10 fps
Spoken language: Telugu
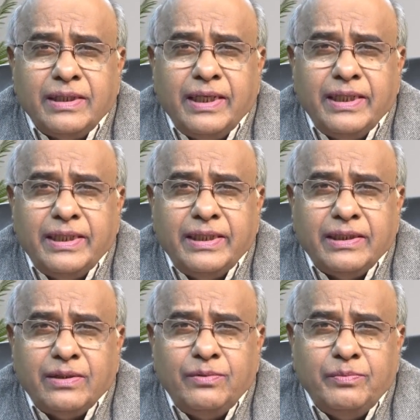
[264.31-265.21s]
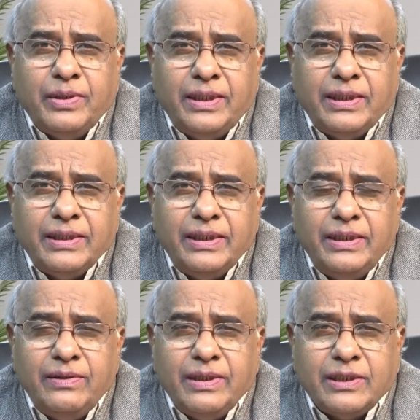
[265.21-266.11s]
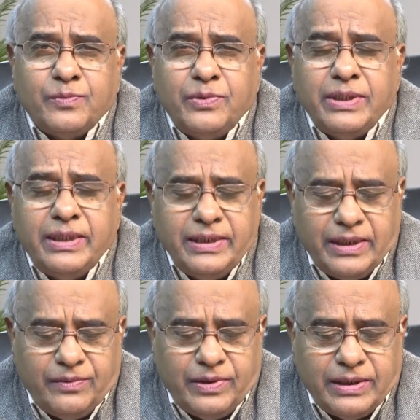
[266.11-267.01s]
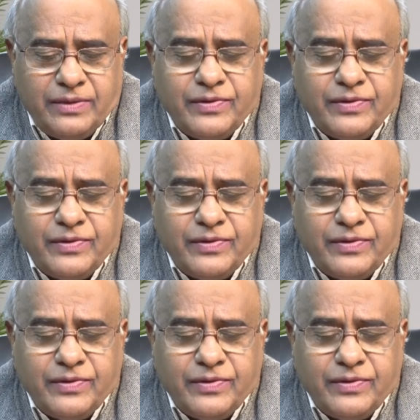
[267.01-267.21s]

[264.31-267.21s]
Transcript: నాగరికతకు భారతీయులు ఎక్స్పోజ్ అయిన తర్వాత